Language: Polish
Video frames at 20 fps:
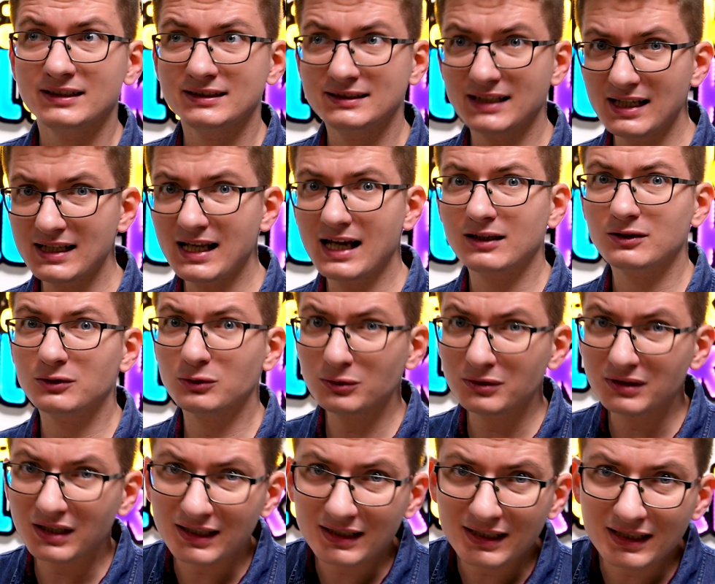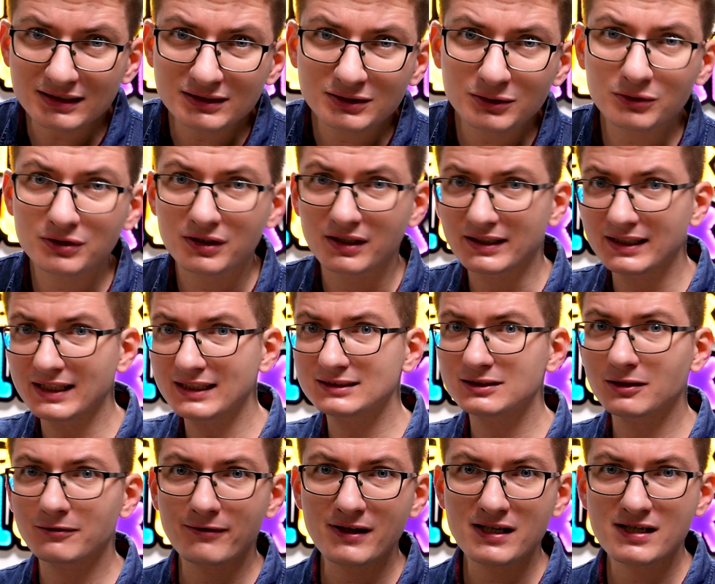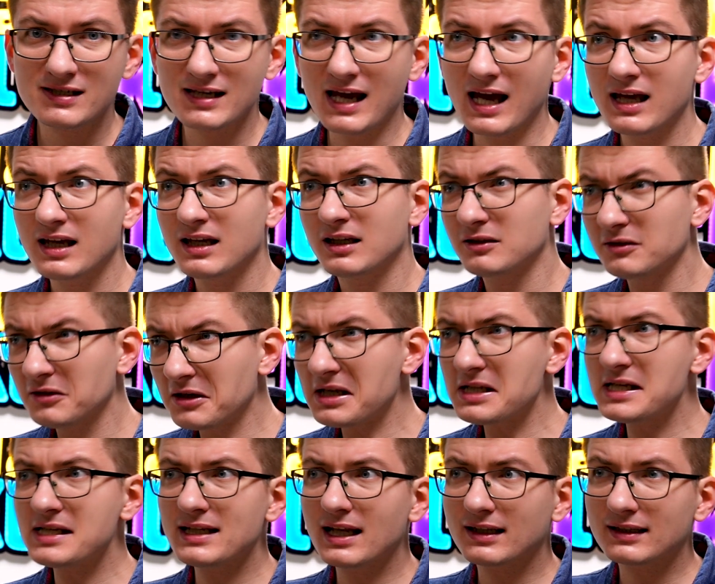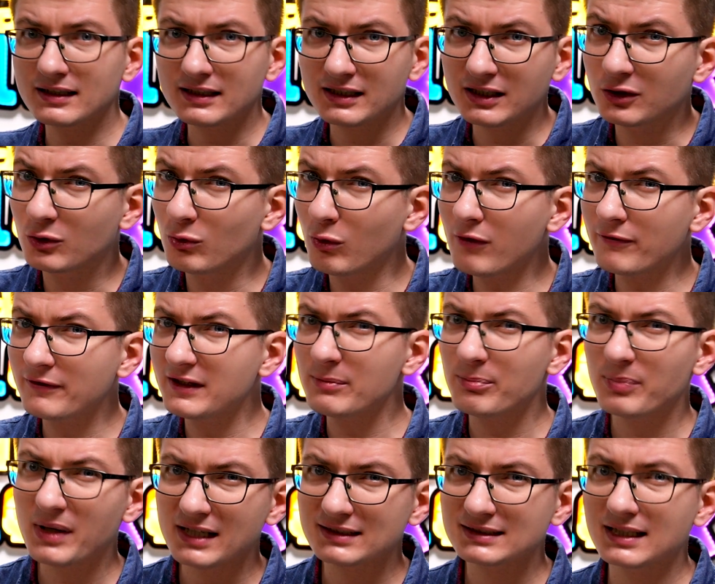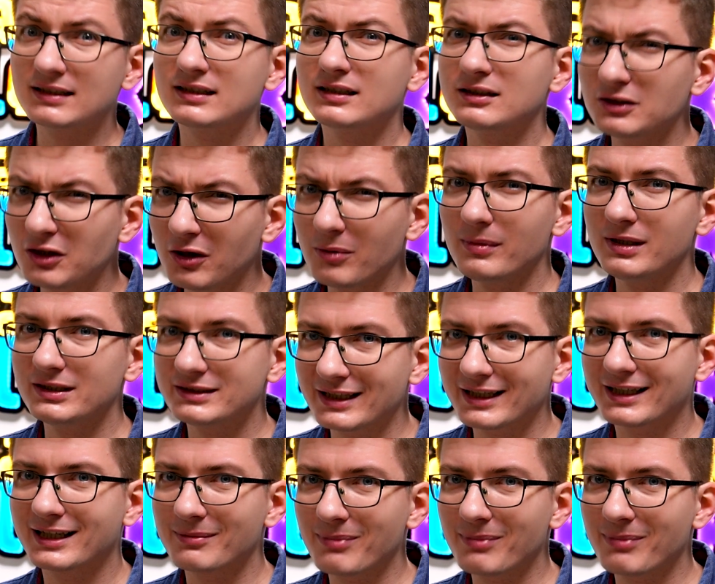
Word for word: Cena tutaj jest już nieco wyższa, no ale na taki główny prezent to by się